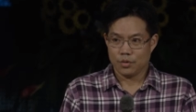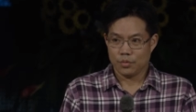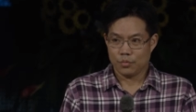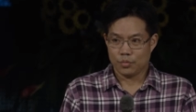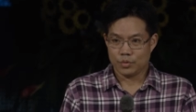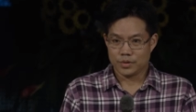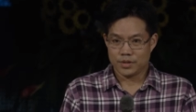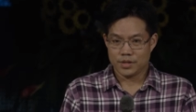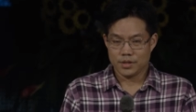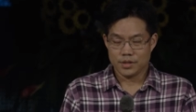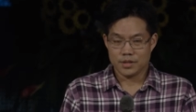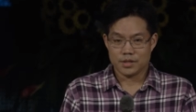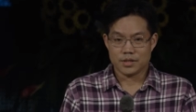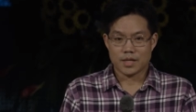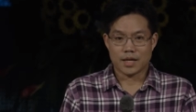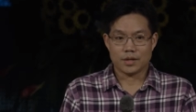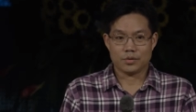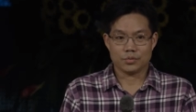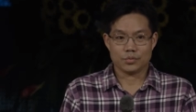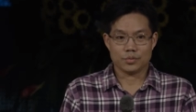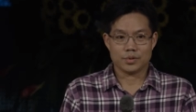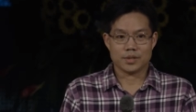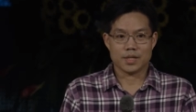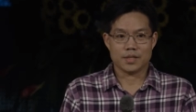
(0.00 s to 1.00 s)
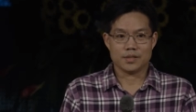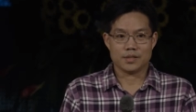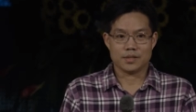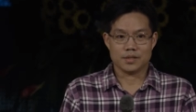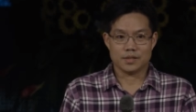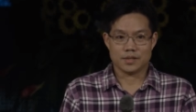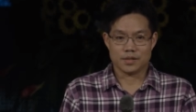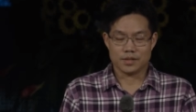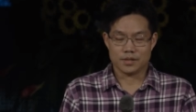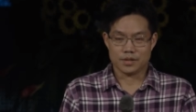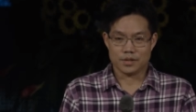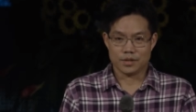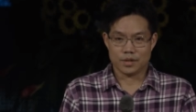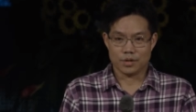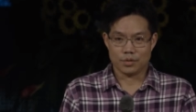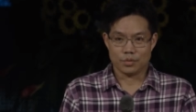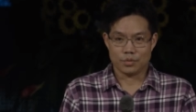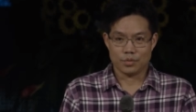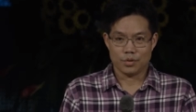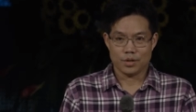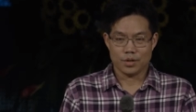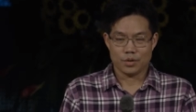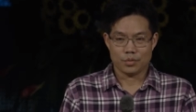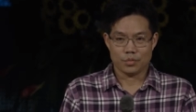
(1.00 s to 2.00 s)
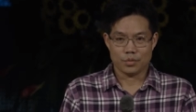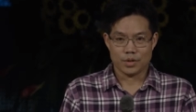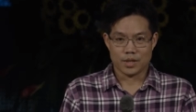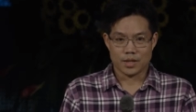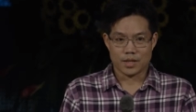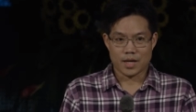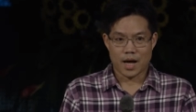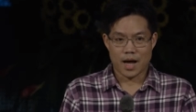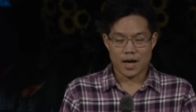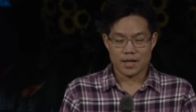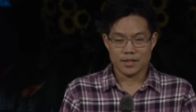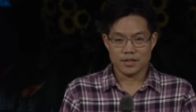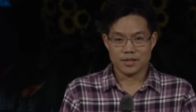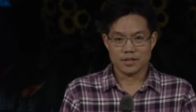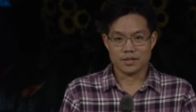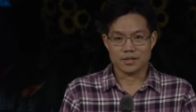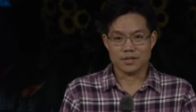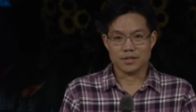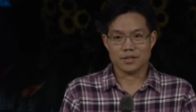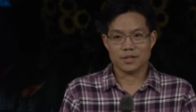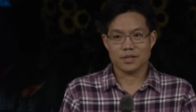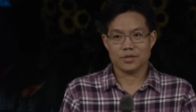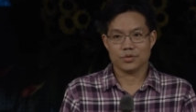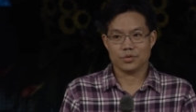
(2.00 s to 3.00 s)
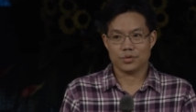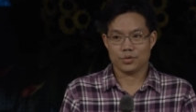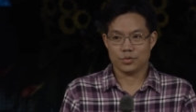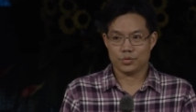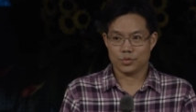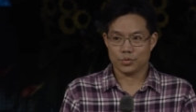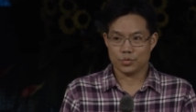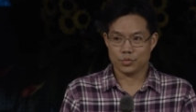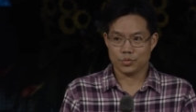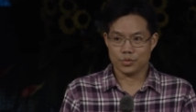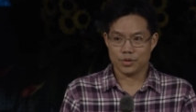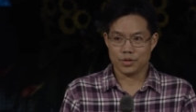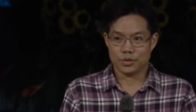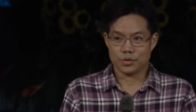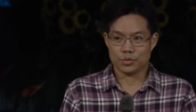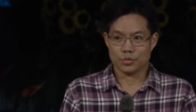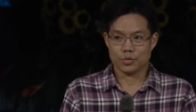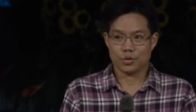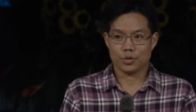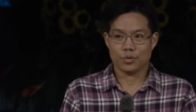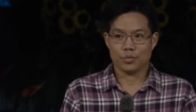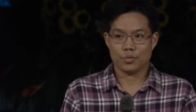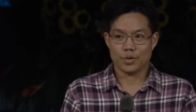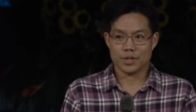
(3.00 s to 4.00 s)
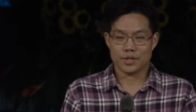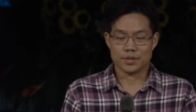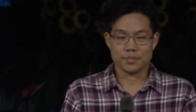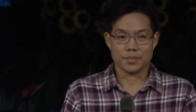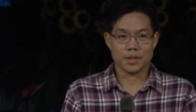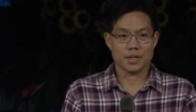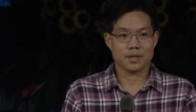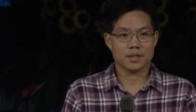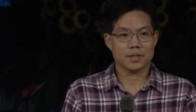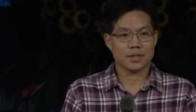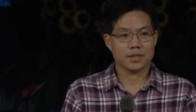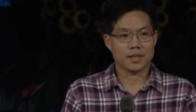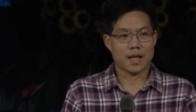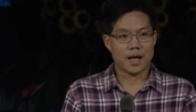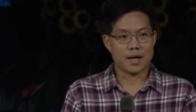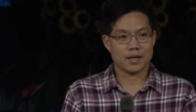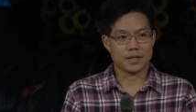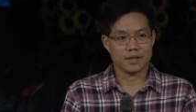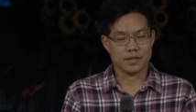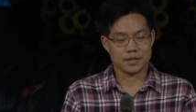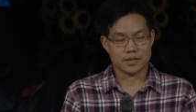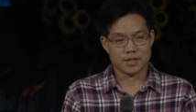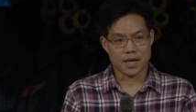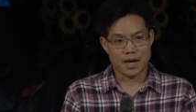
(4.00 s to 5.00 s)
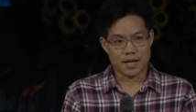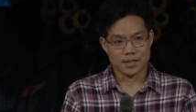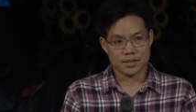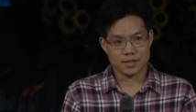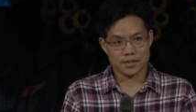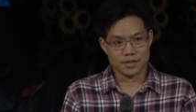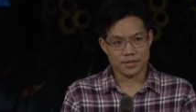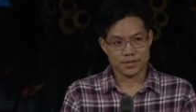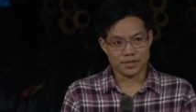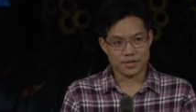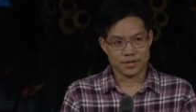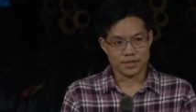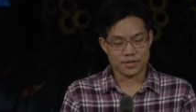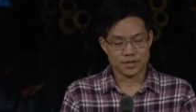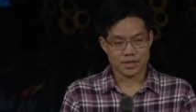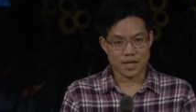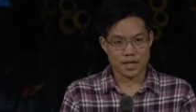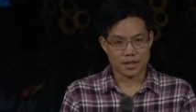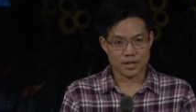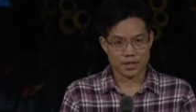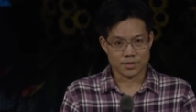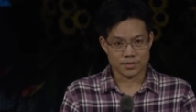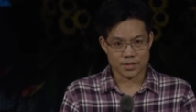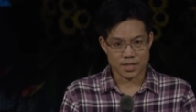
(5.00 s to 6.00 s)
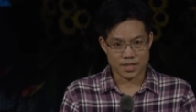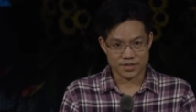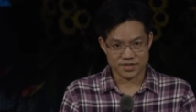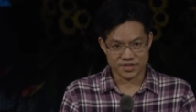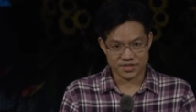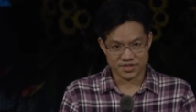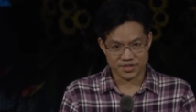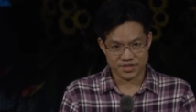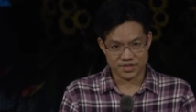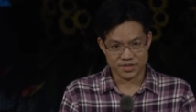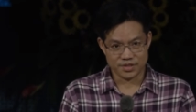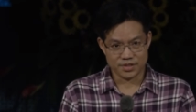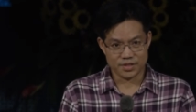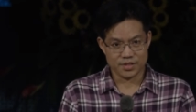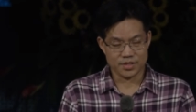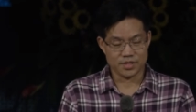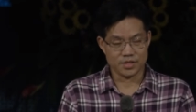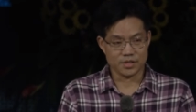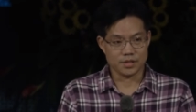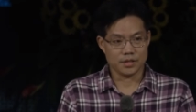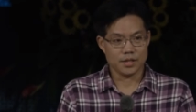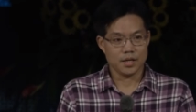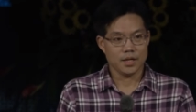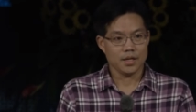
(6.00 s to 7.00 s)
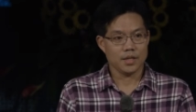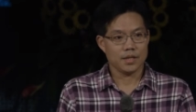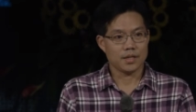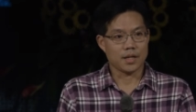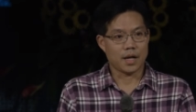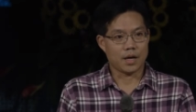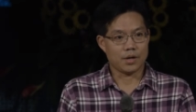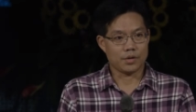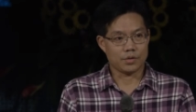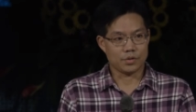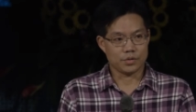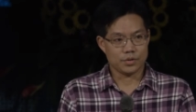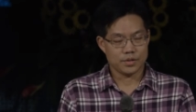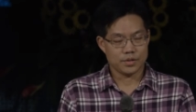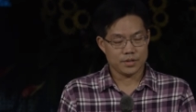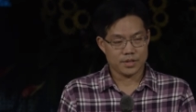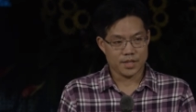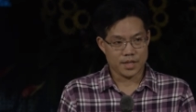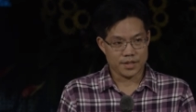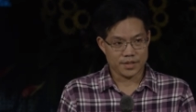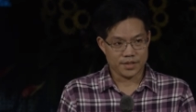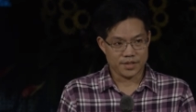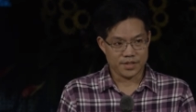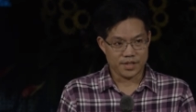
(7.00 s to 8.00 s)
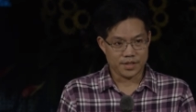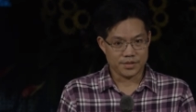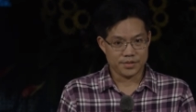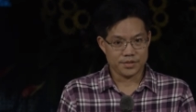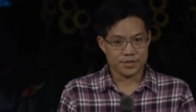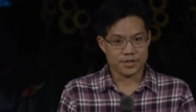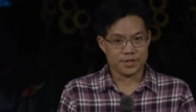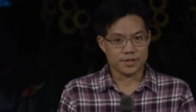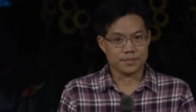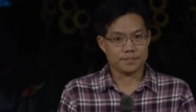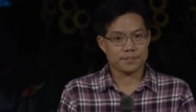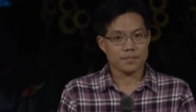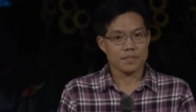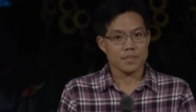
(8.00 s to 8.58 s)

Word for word: 我自己在读圣经的时候，我也开始去注意说，为什么他可以查圣经查到这样的仔细，然后这样的严谨。